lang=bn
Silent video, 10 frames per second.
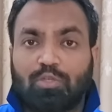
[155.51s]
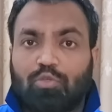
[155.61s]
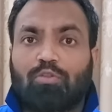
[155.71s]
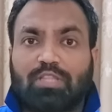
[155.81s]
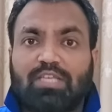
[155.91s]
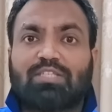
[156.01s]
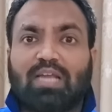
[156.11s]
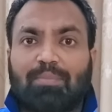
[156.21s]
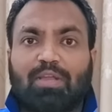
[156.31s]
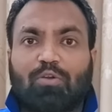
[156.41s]
সো দিস
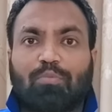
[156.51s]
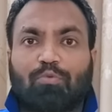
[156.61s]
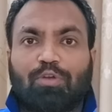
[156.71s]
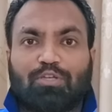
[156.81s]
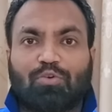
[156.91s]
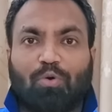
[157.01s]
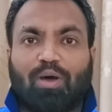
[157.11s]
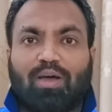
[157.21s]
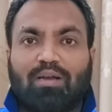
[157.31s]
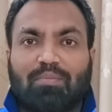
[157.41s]
টাইম এরকম কোনো কিছু
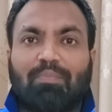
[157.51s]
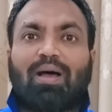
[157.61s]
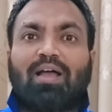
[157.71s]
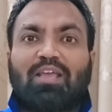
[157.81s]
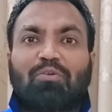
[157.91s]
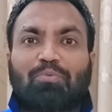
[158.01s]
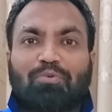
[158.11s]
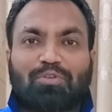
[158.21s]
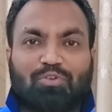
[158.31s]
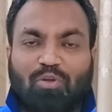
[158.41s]
হওয়া বা এরকম কোনো
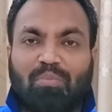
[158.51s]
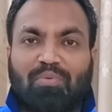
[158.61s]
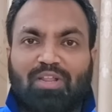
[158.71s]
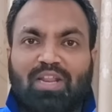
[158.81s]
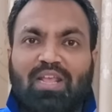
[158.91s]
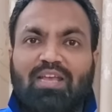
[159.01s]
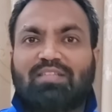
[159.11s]
কিছু সম্ভাবনা নেই